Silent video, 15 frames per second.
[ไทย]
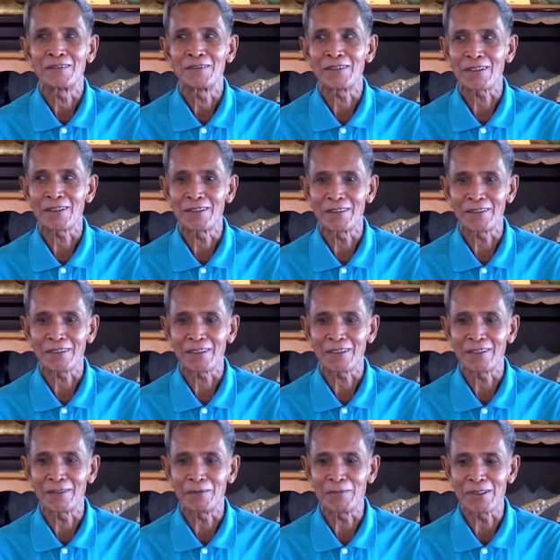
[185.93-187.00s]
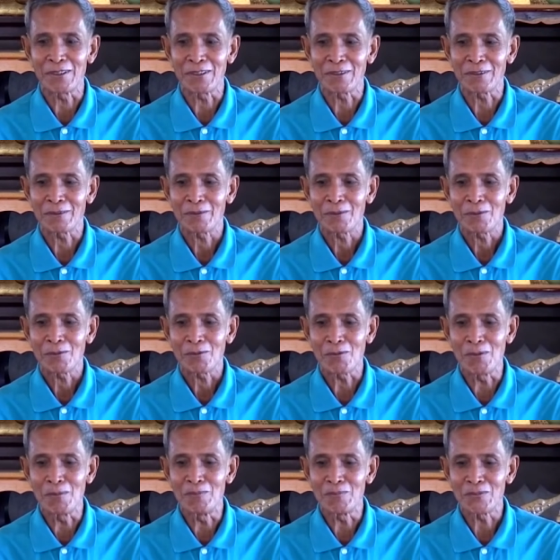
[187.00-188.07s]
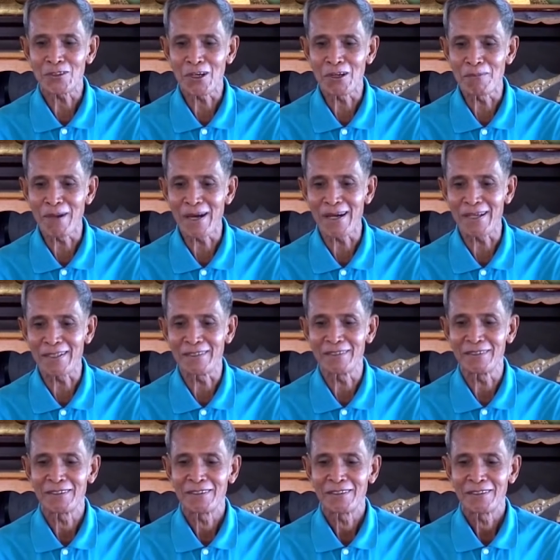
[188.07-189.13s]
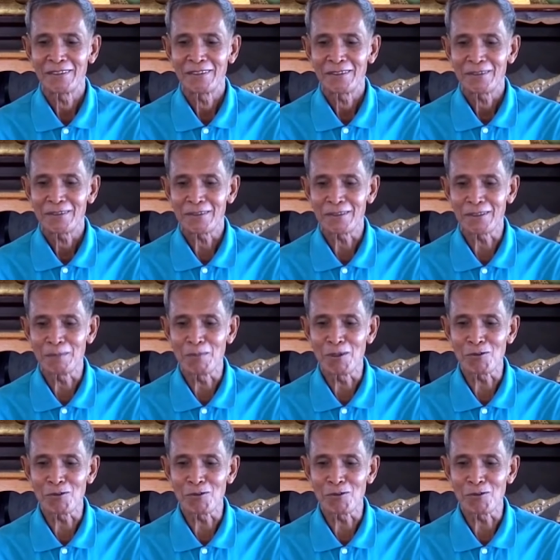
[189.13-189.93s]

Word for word: นี่ก็เรียกว่ามีกลุ่มชาวบ้านที่มา